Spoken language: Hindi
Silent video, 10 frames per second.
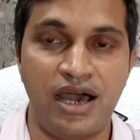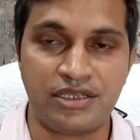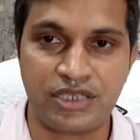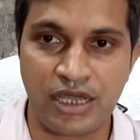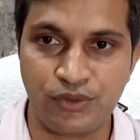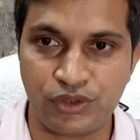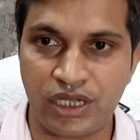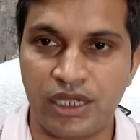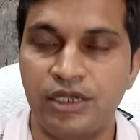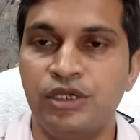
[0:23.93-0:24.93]
आसान
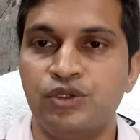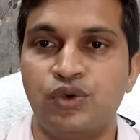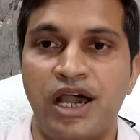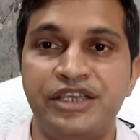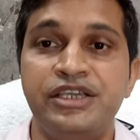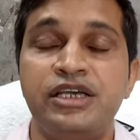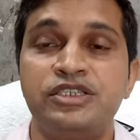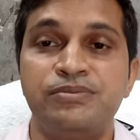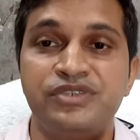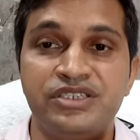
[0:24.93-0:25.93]
होता है तो आइए आज
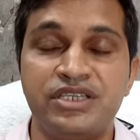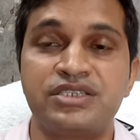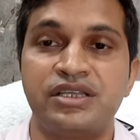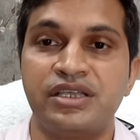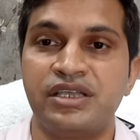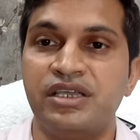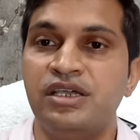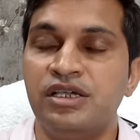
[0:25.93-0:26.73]
हम डिस्कस करेंगे